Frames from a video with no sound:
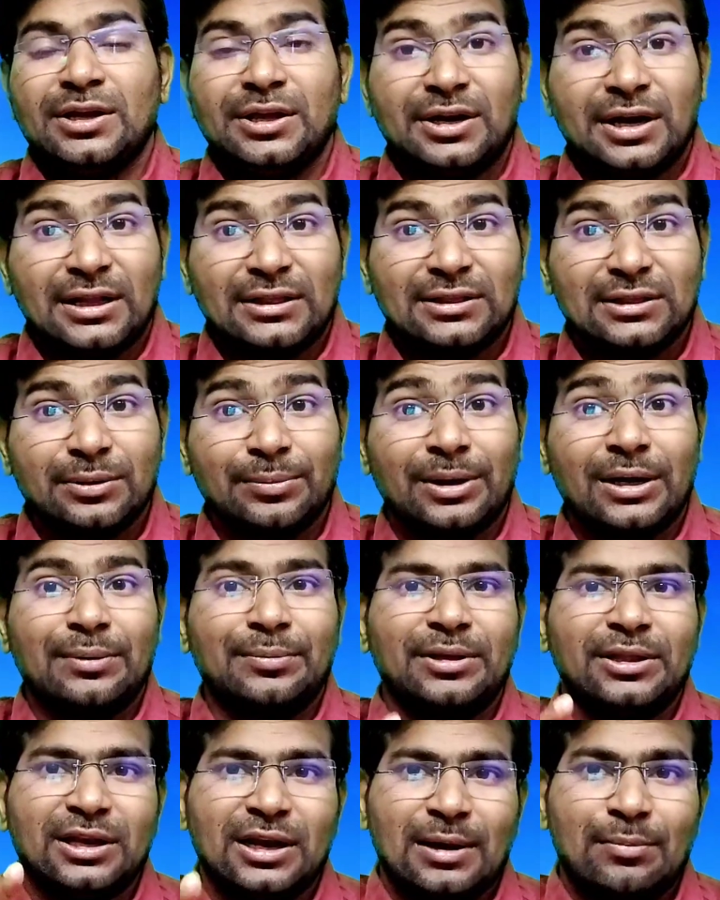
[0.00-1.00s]
ఈ రత్నం
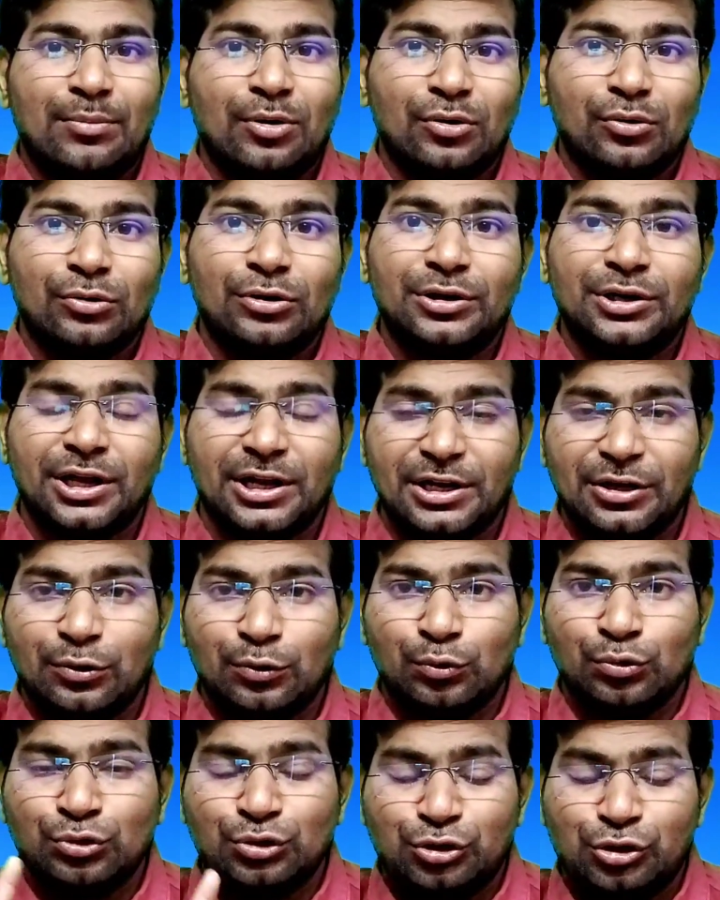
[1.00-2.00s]
అన్న మీద నమ్ముకుంటే
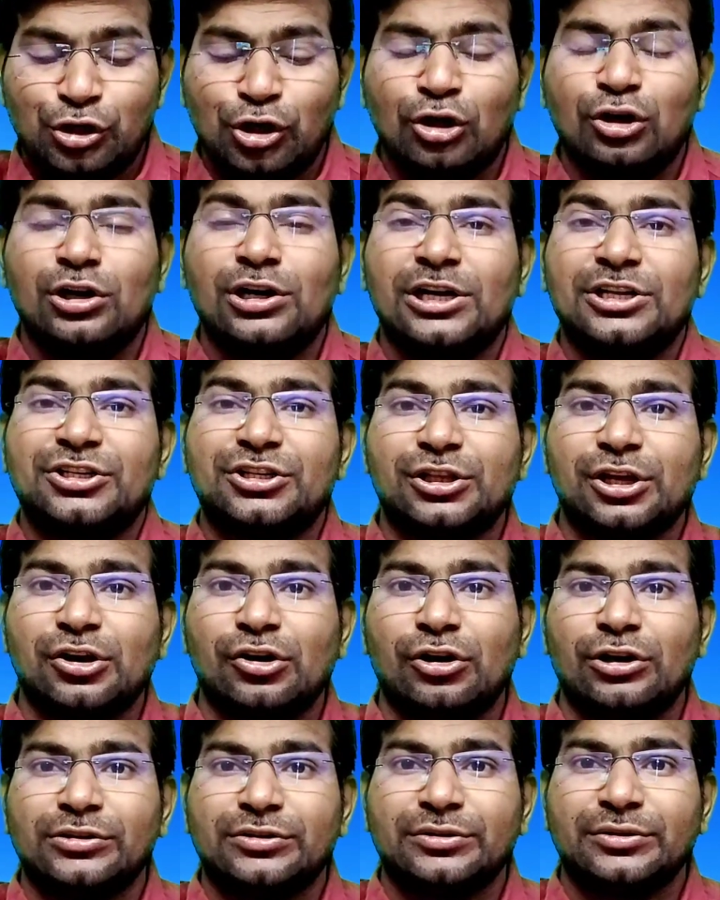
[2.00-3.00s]
నీకు ఉద్యోగం
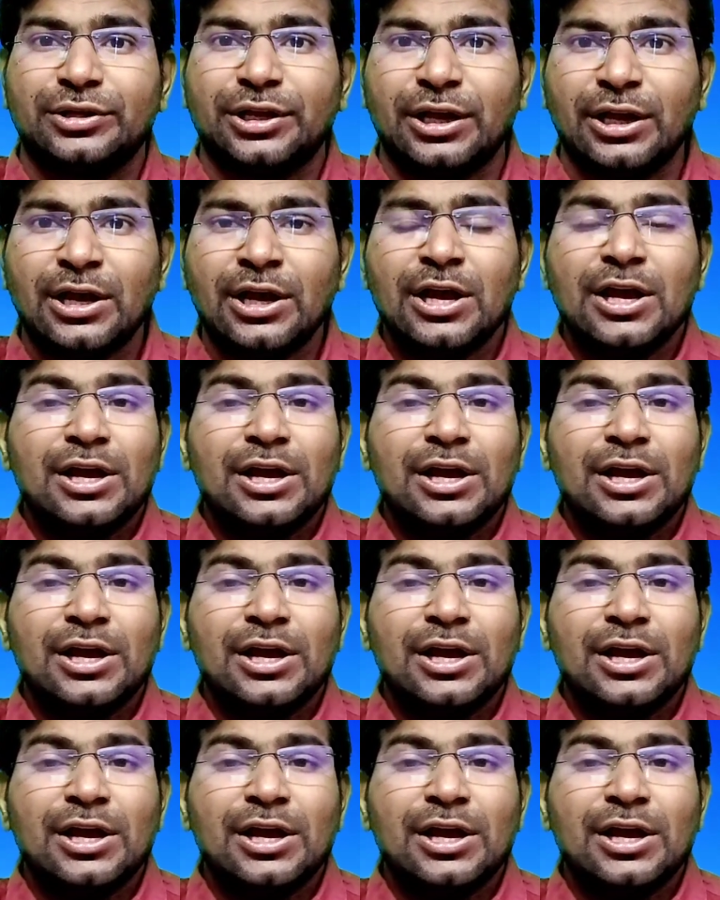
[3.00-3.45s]
ఖచ్చితంగా వస్తుంది